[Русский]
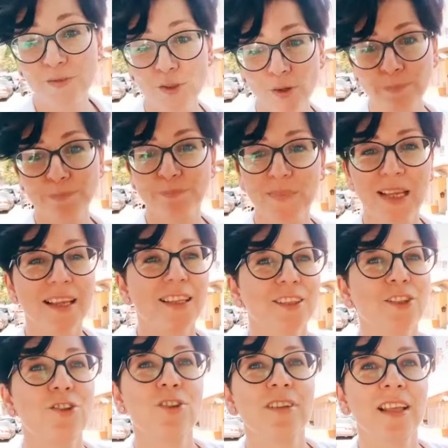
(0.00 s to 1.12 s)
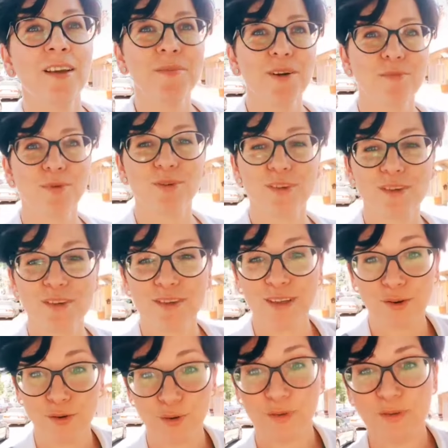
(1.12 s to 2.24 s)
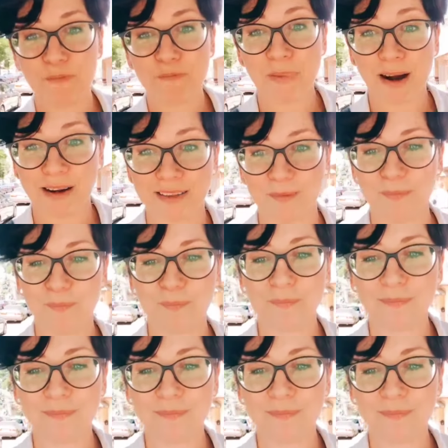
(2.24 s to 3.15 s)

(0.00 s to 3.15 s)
Все, начинаем работать над новым проектом.